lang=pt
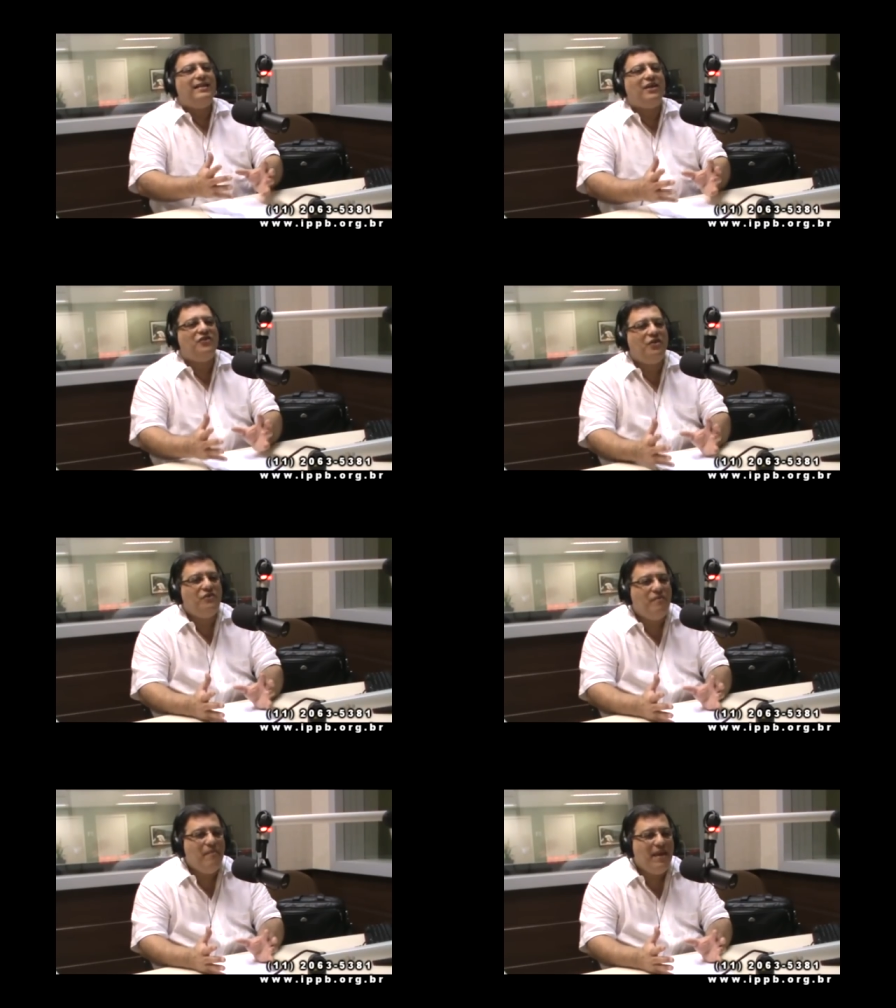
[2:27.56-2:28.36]
ele está cheio
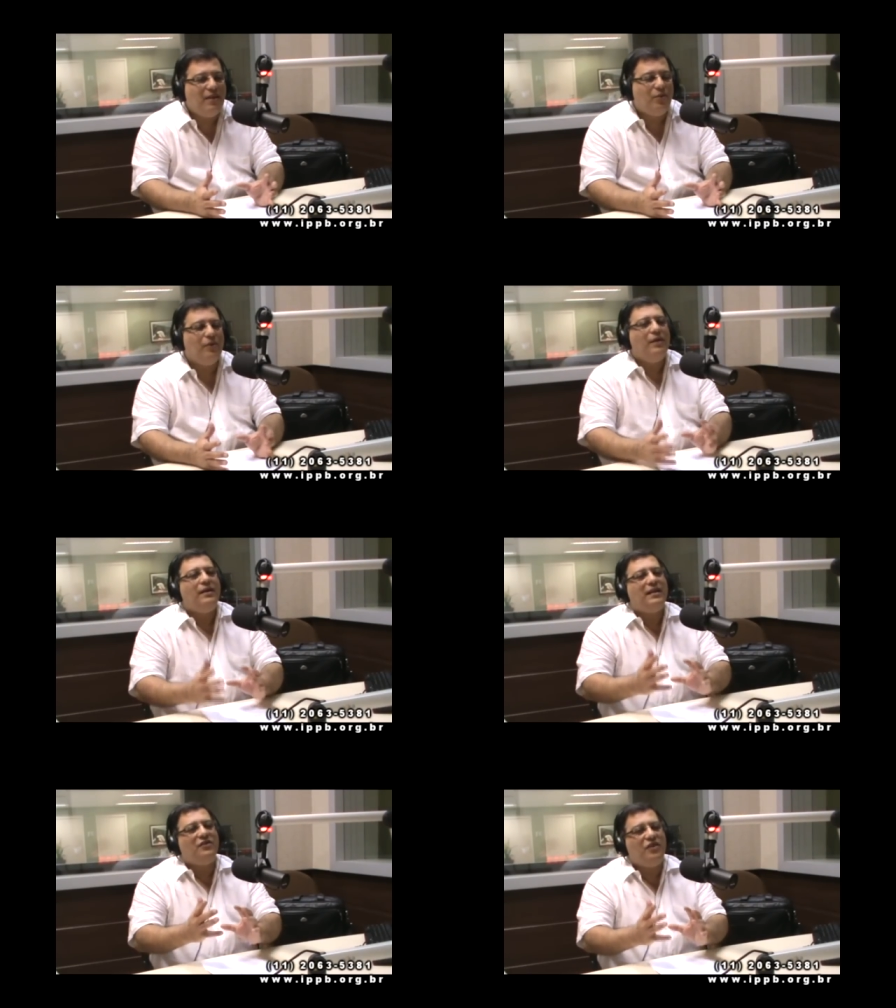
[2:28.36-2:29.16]
de medo,
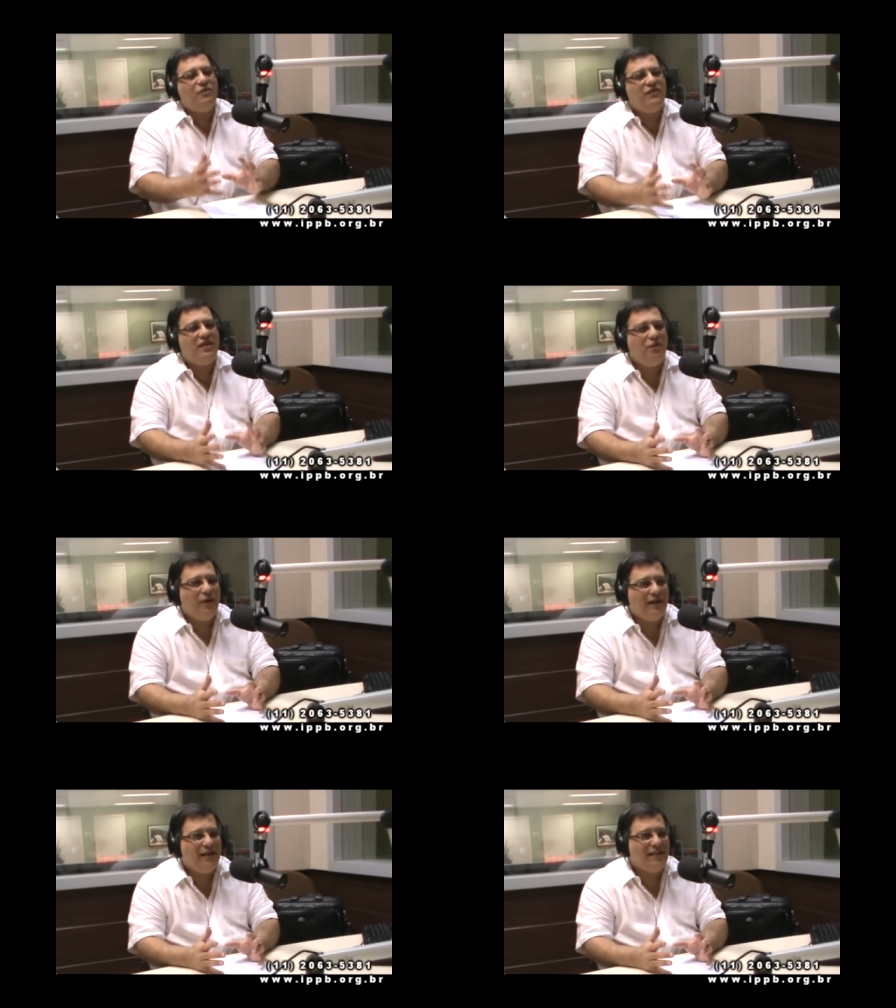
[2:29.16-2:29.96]
está cheio de
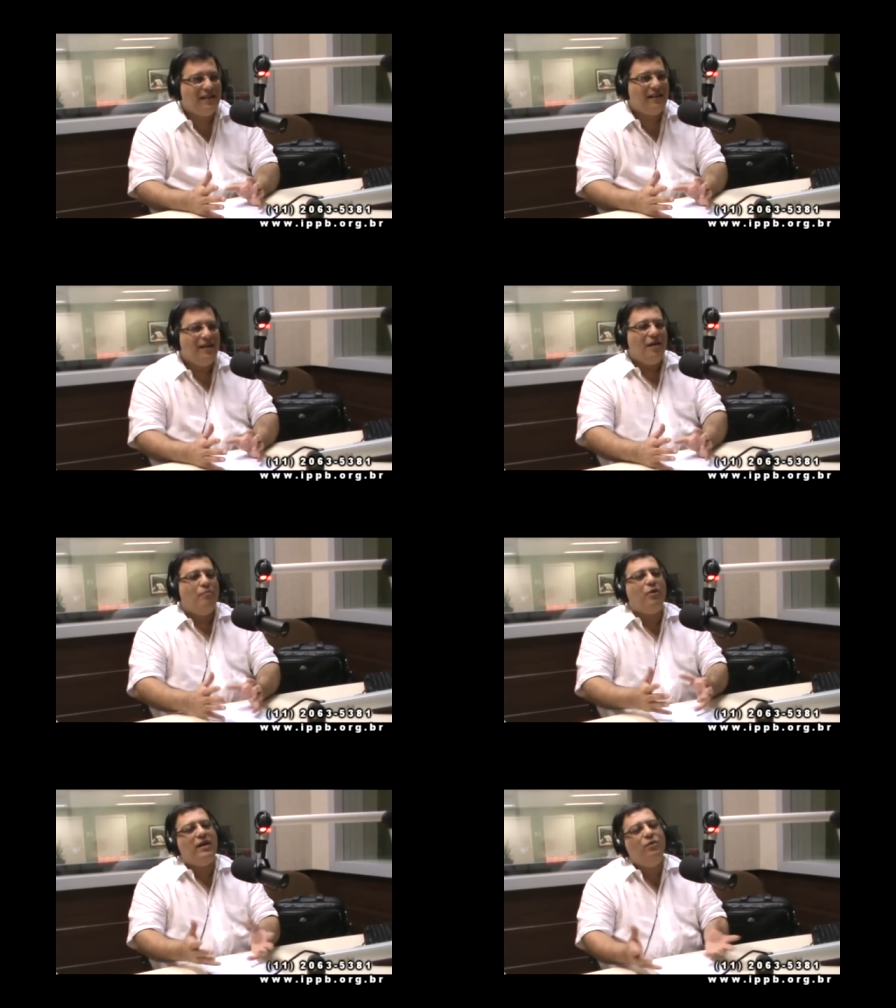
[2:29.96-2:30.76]
ignorância,
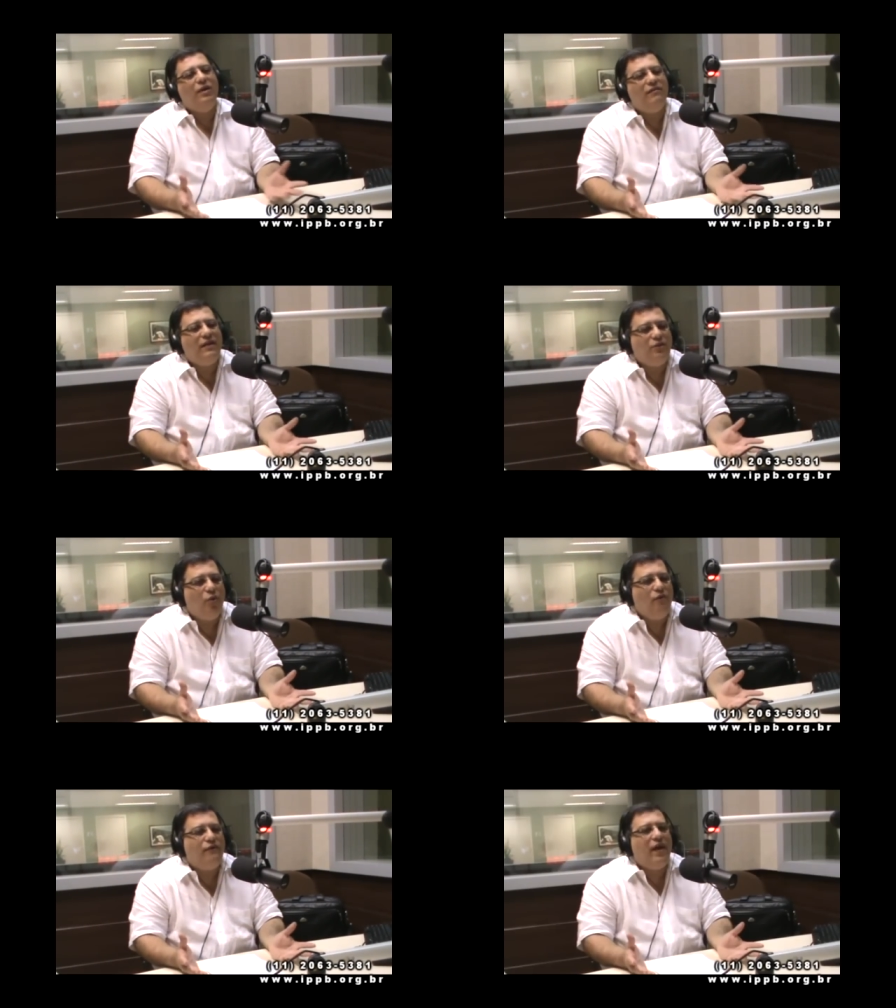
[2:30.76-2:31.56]
porque não
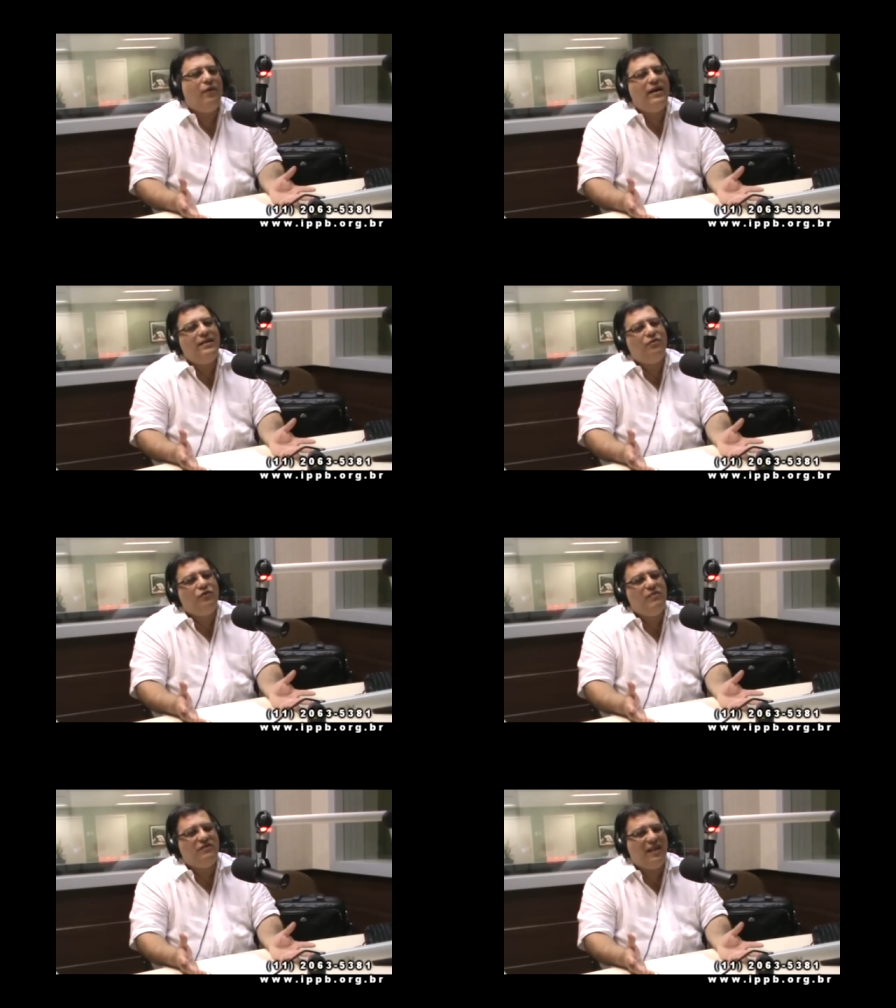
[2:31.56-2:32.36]
levantou o véu ainda
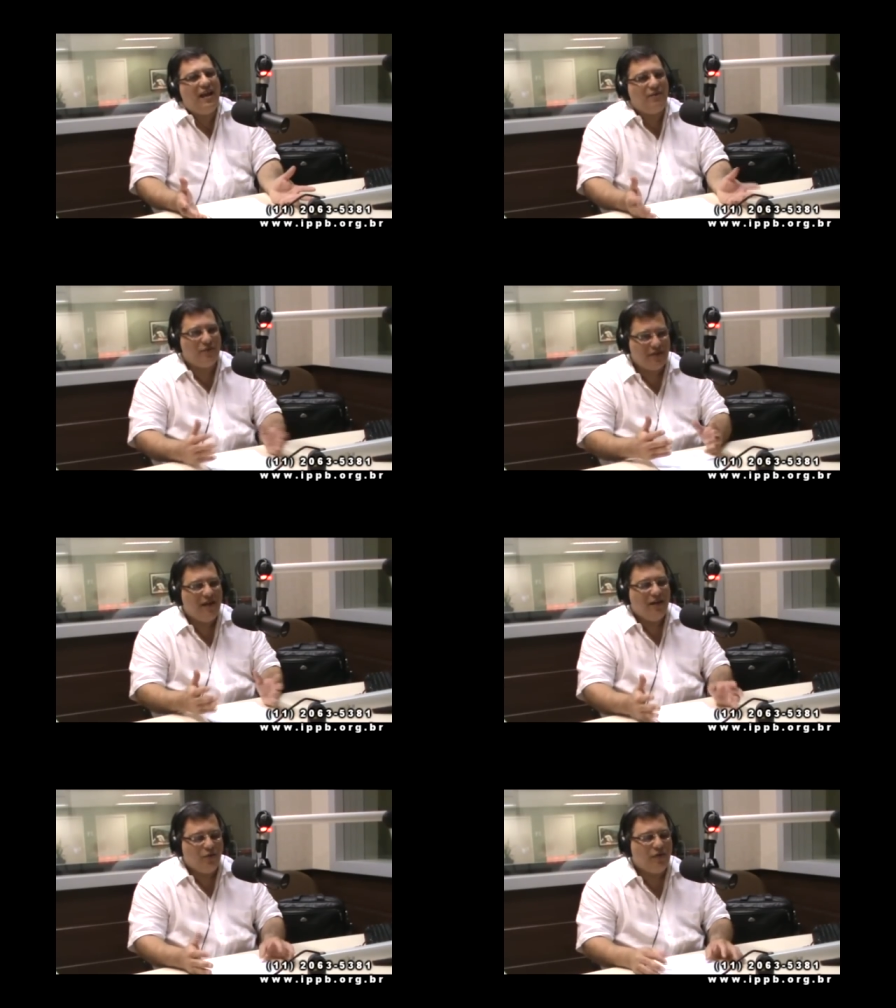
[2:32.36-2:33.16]
dos mistérios,
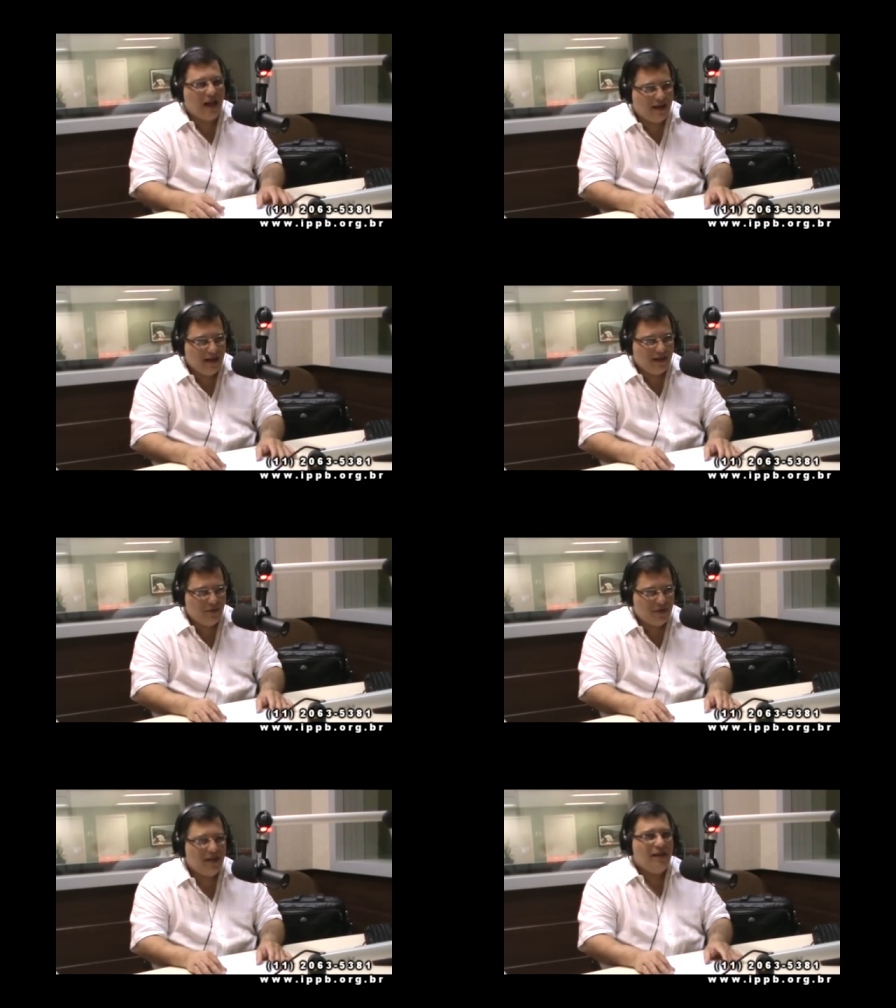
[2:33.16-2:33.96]
dos
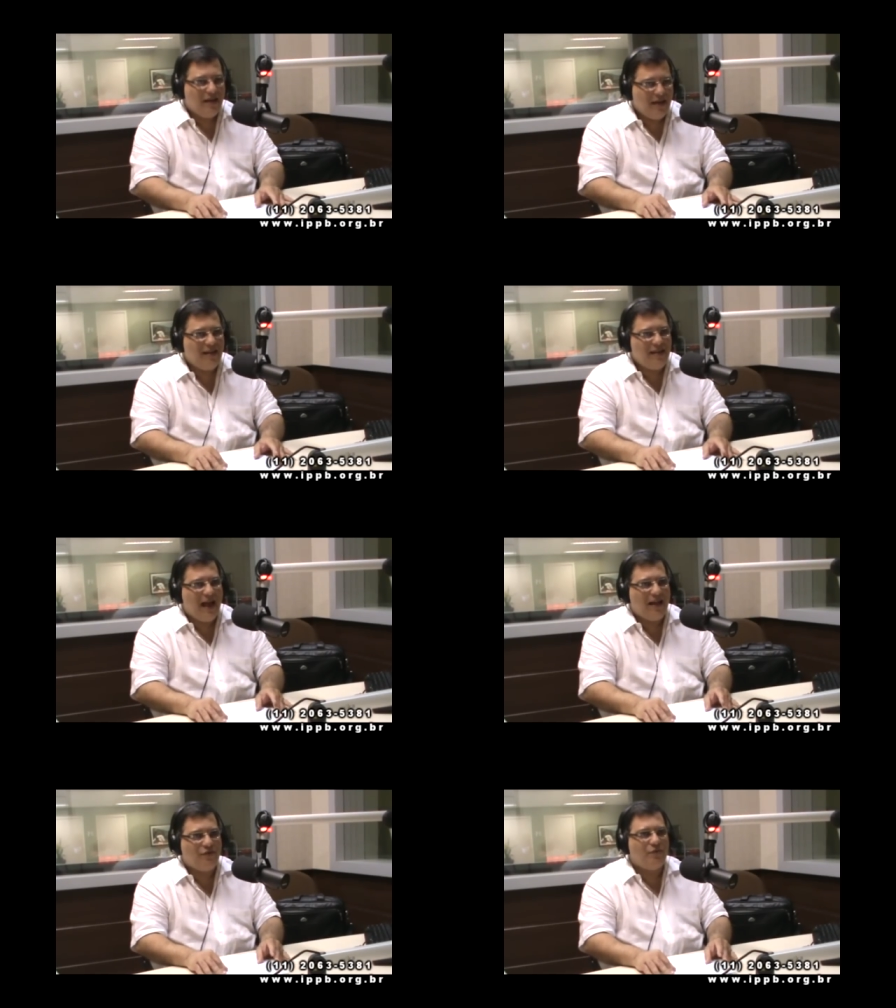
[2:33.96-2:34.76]
arcanos
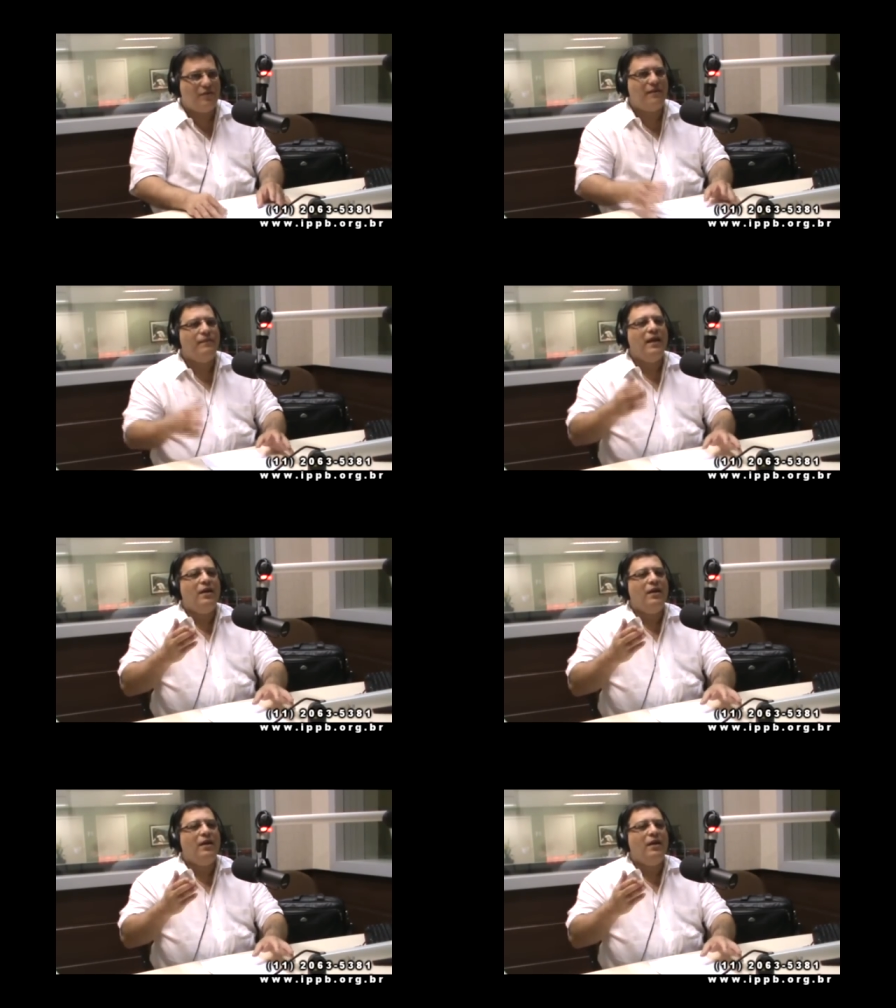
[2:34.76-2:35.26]
iniciáticos.